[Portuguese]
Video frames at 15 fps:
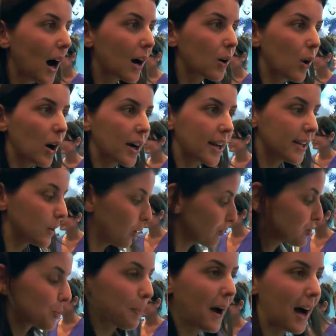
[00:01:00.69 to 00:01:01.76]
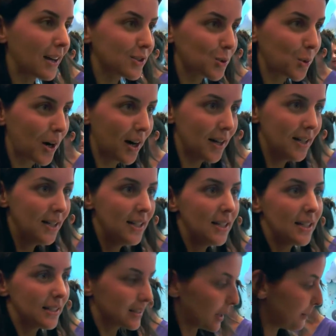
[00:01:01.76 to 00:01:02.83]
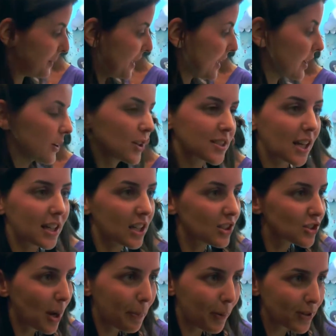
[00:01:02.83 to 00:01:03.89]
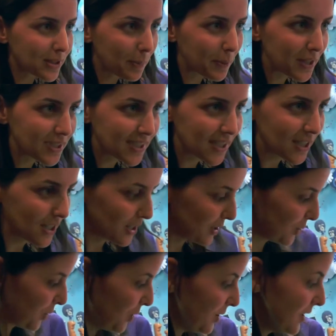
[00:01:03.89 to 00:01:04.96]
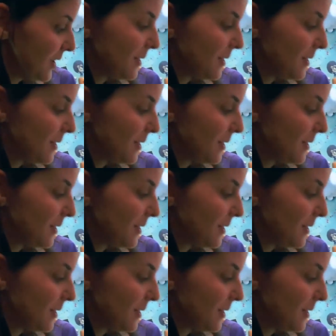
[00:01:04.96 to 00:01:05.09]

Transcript: agora em ovo de Páscoa, também a nossa grande aposta para esse ano,